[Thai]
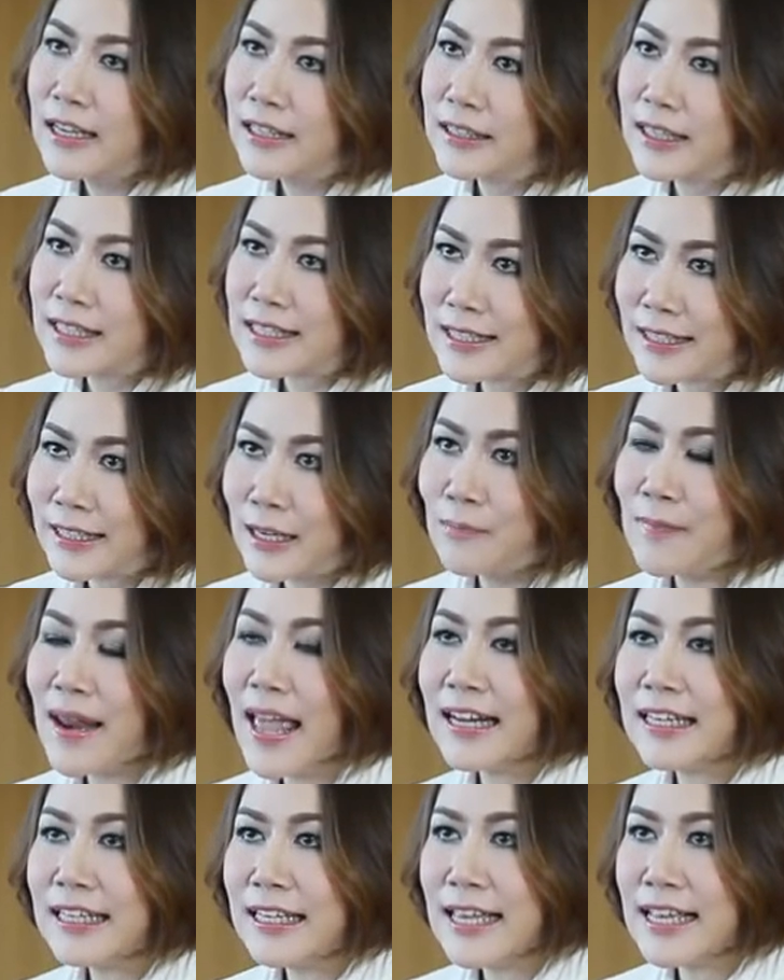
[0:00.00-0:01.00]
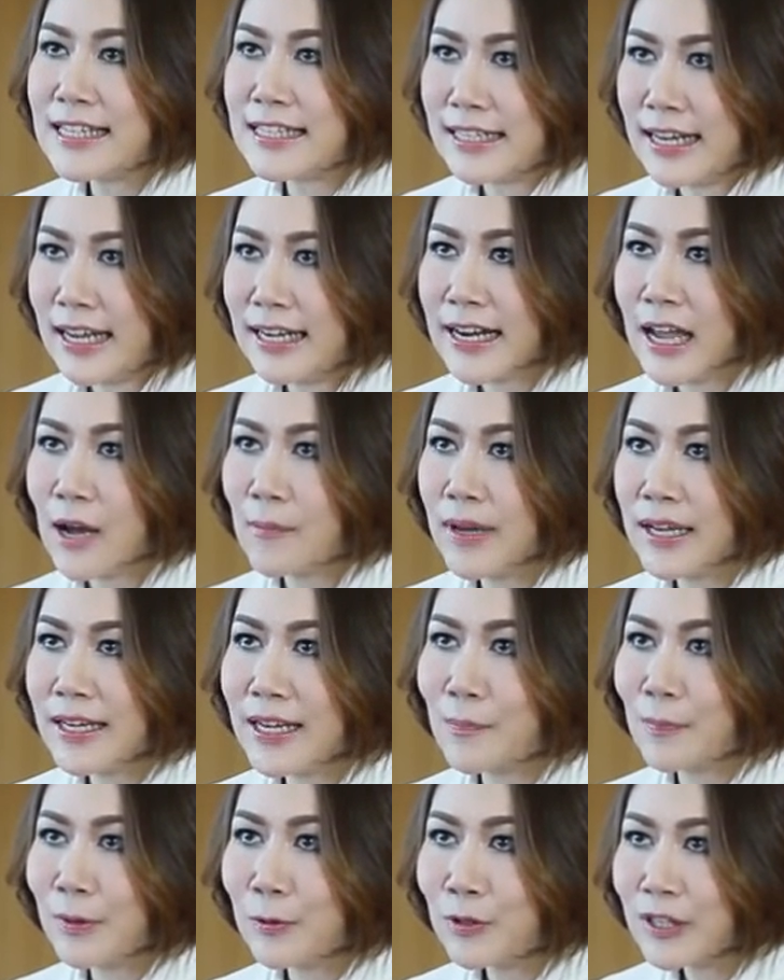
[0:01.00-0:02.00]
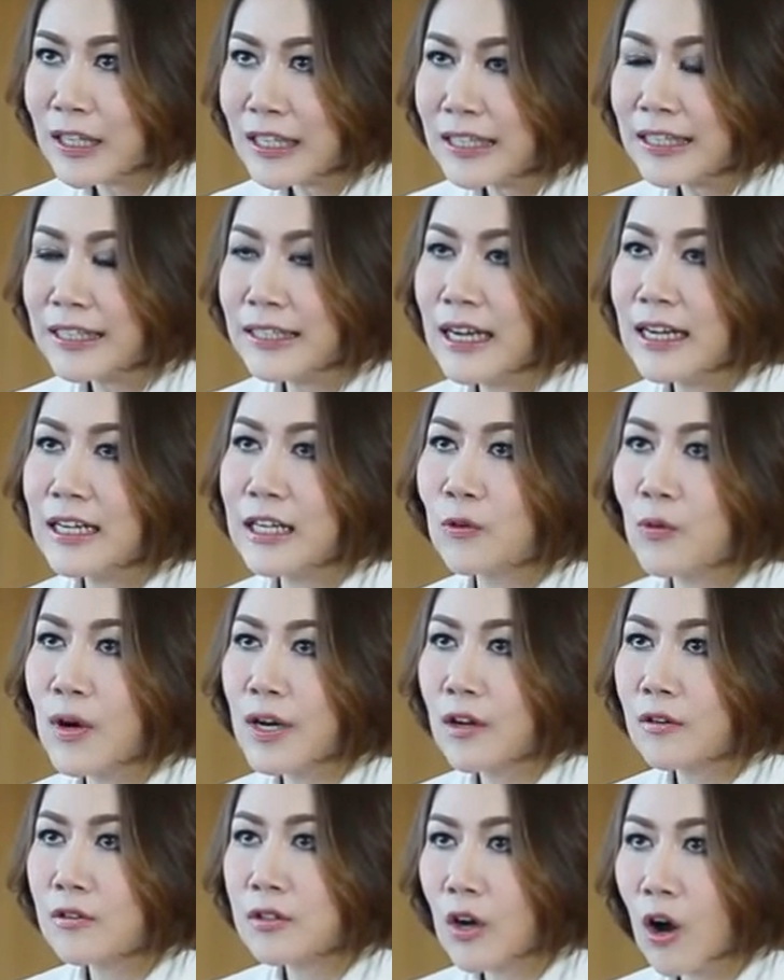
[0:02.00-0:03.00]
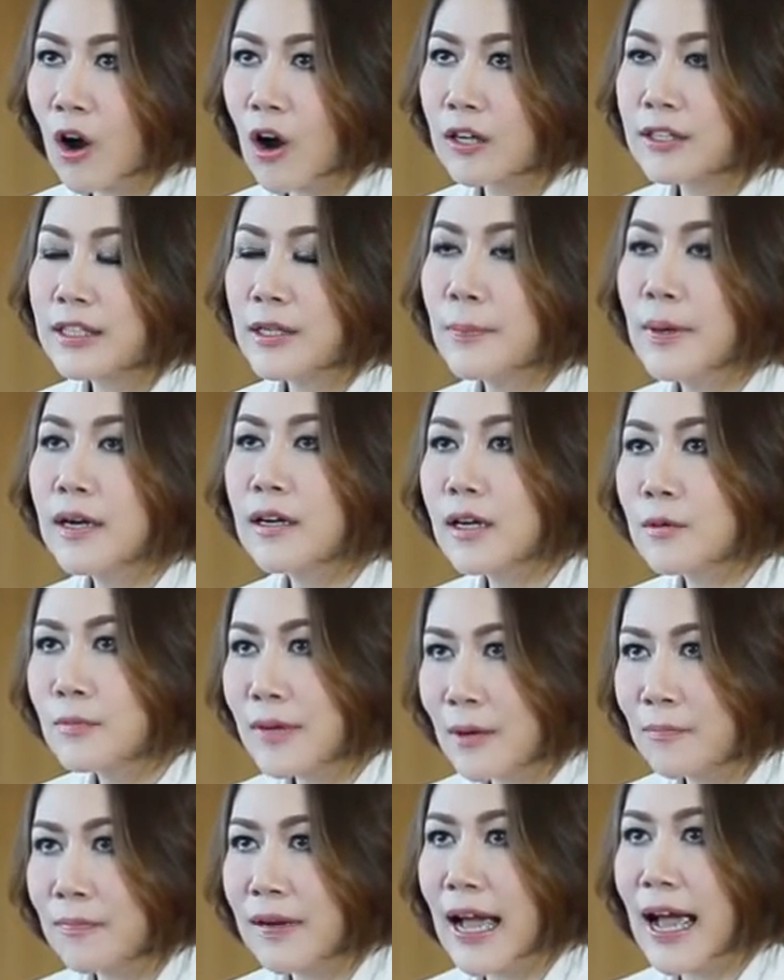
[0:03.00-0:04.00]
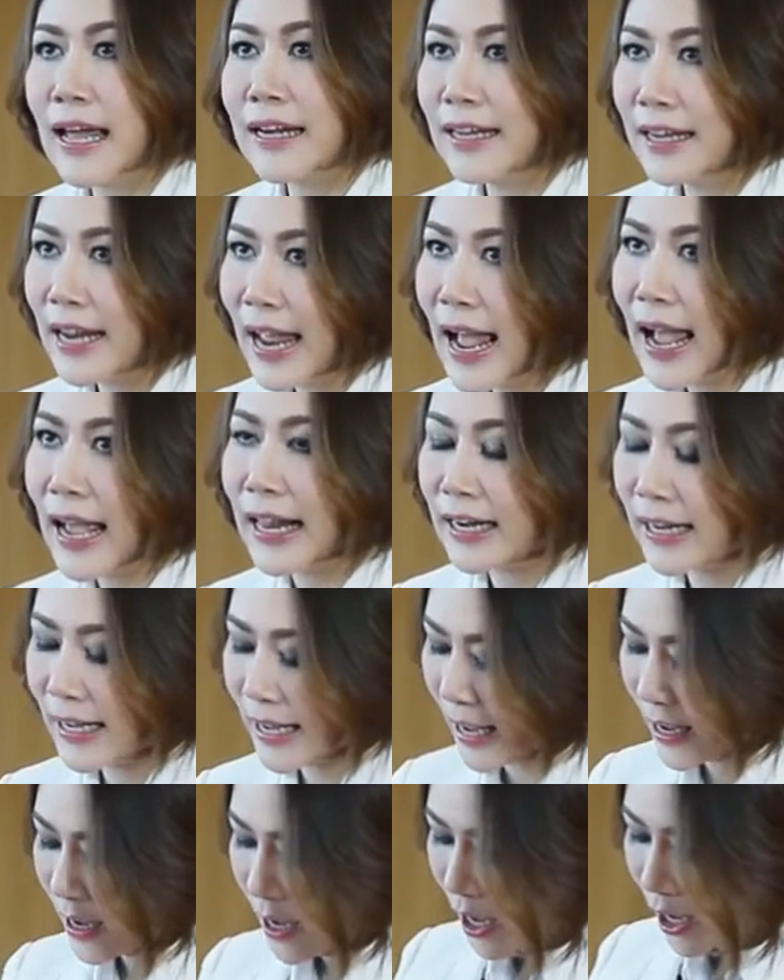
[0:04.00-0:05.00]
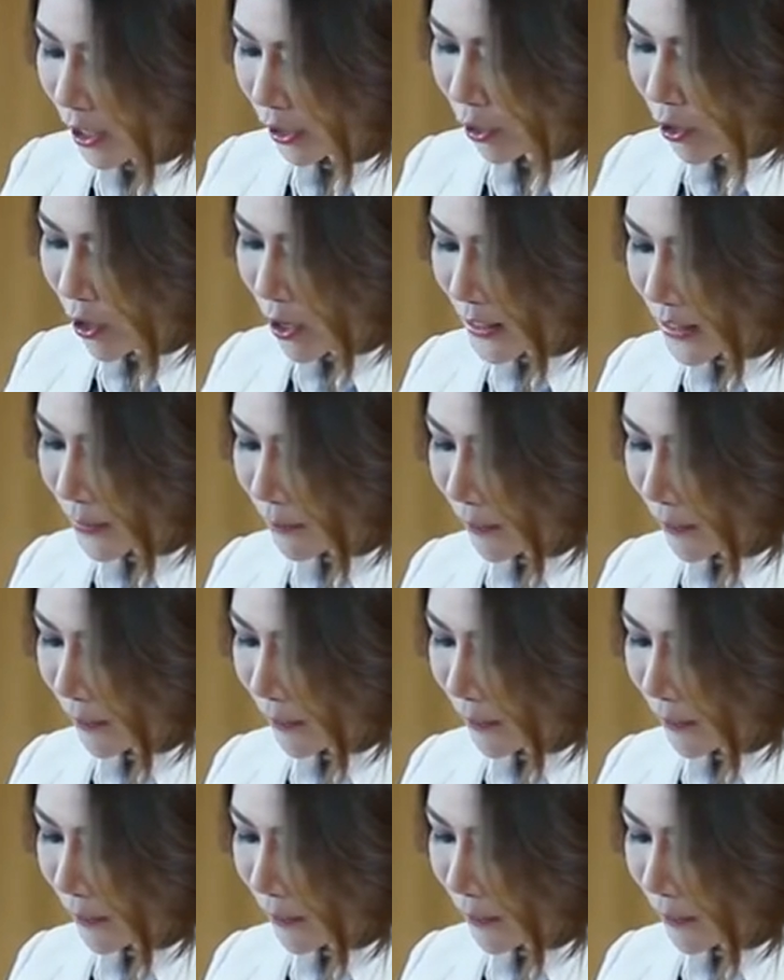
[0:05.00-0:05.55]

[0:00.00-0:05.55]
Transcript: หนังสือเล่มแรกที่อยากจะแนะนำให้กับมนุษย์เงินเดือนหรือว่าน้องๆ ที่เพิ่งเริ่มทำงานได้อ่าานนะคะก็จะ